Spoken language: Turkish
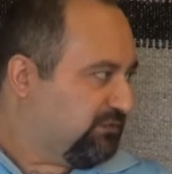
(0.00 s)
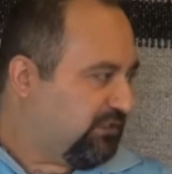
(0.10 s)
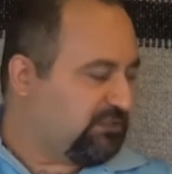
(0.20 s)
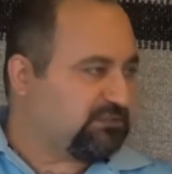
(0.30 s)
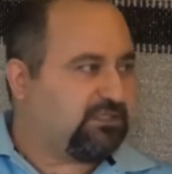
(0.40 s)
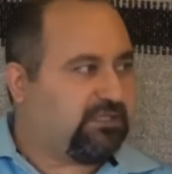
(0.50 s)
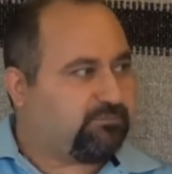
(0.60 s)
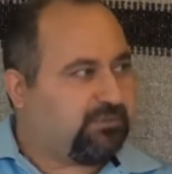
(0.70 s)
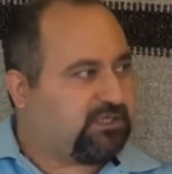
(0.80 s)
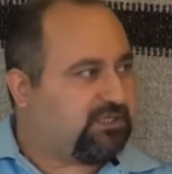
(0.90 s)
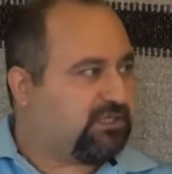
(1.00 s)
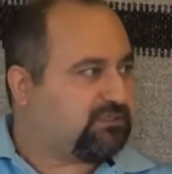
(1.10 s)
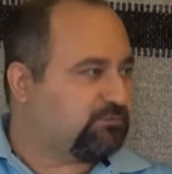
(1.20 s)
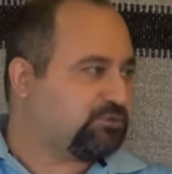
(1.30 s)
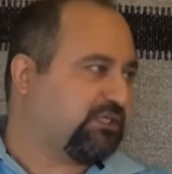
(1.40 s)
Aydın'a yapma
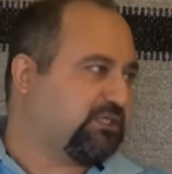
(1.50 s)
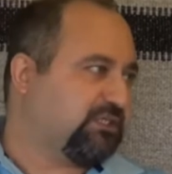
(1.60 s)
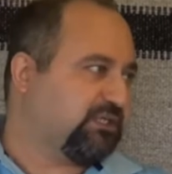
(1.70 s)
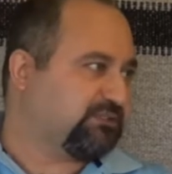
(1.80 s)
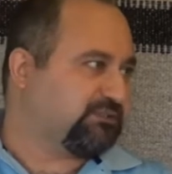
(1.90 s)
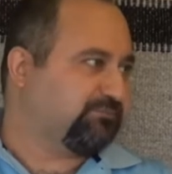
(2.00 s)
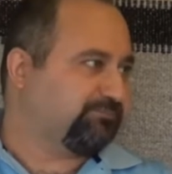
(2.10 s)
kararını bu şekilde aldık.